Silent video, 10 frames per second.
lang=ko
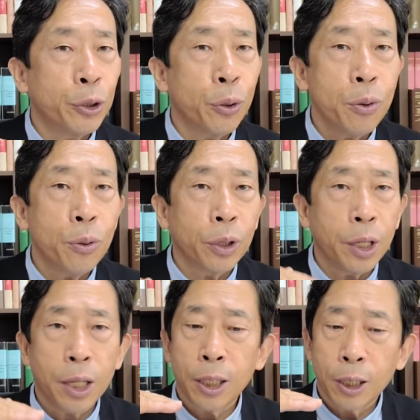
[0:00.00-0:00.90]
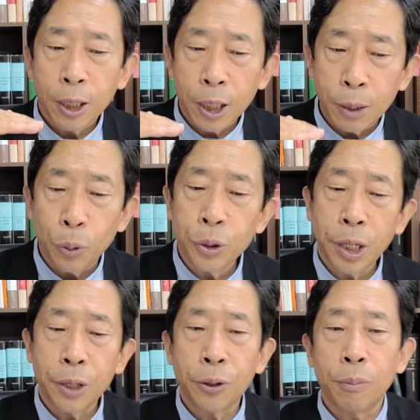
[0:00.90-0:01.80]
성공의
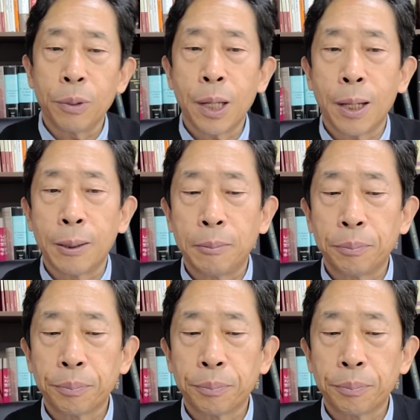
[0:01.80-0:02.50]
기본이라는 겁니다.